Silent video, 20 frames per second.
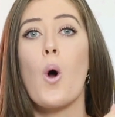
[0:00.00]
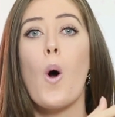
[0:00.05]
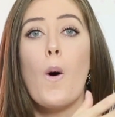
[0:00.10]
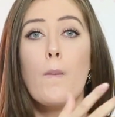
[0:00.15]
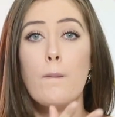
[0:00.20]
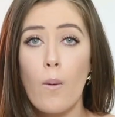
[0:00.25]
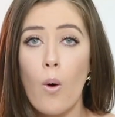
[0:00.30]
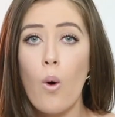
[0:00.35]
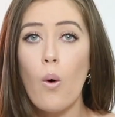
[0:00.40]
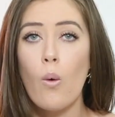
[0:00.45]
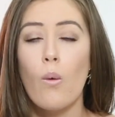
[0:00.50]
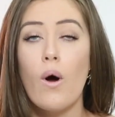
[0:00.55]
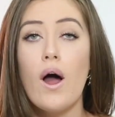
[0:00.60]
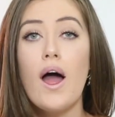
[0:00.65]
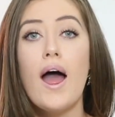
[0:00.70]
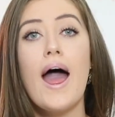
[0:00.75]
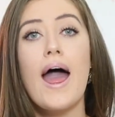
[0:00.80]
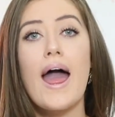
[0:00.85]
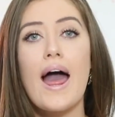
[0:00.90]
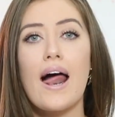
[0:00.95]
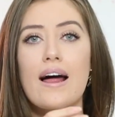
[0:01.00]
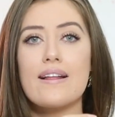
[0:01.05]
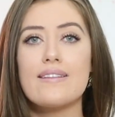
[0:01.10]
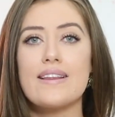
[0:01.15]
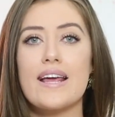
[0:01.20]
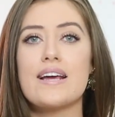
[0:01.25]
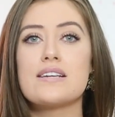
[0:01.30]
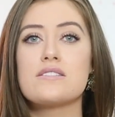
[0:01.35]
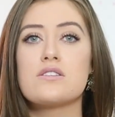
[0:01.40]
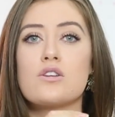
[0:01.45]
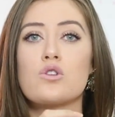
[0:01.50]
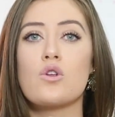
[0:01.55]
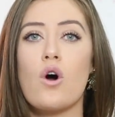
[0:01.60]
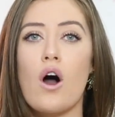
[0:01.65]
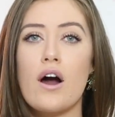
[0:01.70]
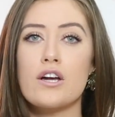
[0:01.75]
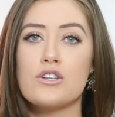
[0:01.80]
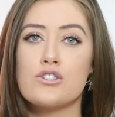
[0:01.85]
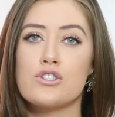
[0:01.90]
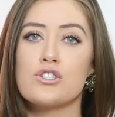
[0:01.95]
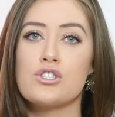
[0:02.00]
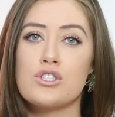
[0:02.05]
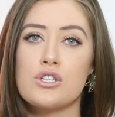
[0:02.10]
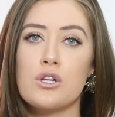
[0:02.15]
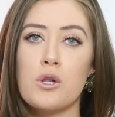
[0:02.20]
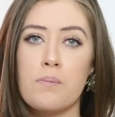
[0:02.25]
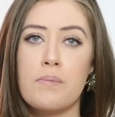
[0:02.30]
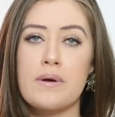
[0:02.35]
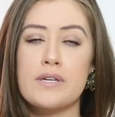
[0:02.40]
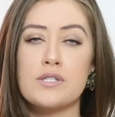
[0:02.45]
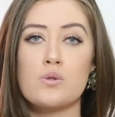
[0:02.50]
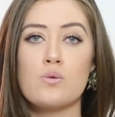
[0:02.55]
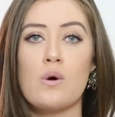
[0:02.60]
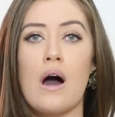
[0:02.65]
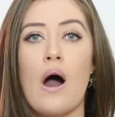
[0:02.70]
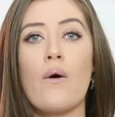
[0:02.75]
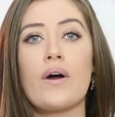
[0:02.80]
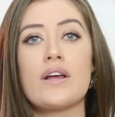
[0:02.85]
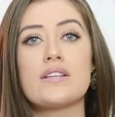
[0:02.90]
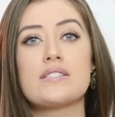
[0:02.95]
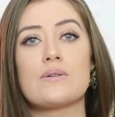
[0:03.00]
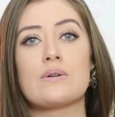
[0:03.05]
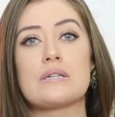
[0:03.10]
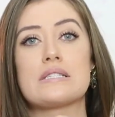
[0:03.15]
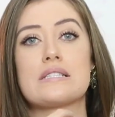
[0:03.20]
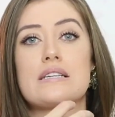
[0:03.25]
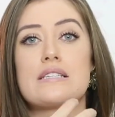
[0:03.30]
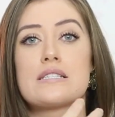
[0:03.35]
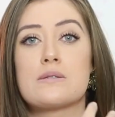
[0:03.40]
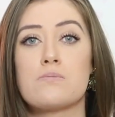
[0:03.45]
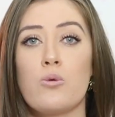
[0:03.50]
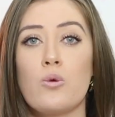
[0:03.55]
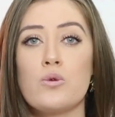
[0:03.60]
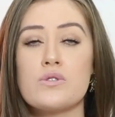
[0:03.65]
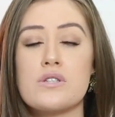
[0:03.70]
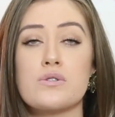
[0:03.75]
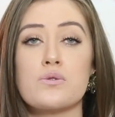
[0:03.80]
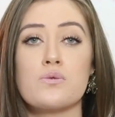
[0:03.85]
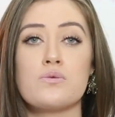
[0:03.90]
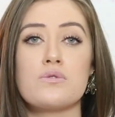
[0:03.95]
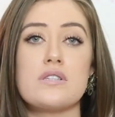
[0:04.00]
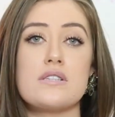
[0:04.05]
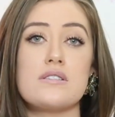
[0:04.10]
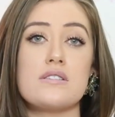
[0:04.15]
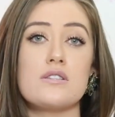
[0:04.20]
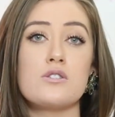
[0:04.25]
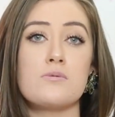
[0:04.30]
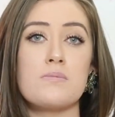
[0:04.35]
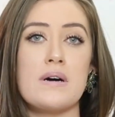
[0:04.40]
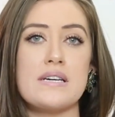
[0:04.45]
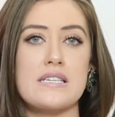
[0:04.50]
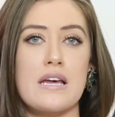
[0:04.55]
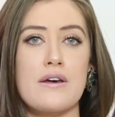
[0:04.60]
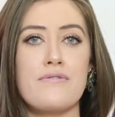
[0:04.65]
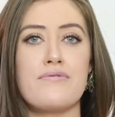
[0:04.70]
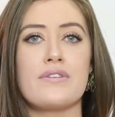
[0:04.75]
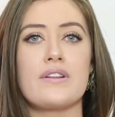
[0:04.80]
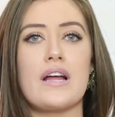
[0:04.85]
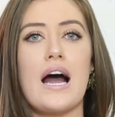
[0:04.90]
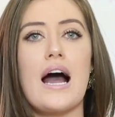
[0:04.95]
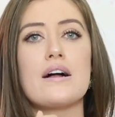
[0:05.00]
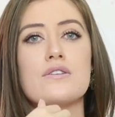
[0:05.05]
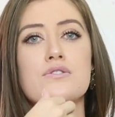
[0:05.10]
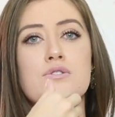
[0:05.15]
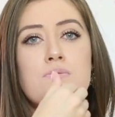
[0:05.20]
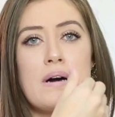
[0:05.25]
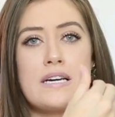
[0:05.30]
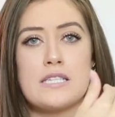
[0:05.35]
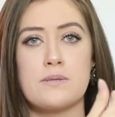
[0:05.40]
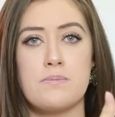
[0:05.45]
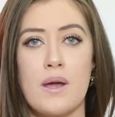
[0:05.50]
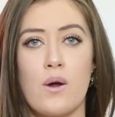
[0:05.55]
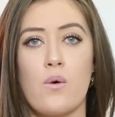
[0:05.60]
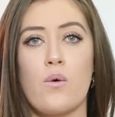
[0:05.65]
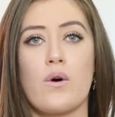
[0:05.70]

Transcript: comum, ela tem esse toque de estilo pessoal, que são essas blusas com os tecidos mais refinados, mais bem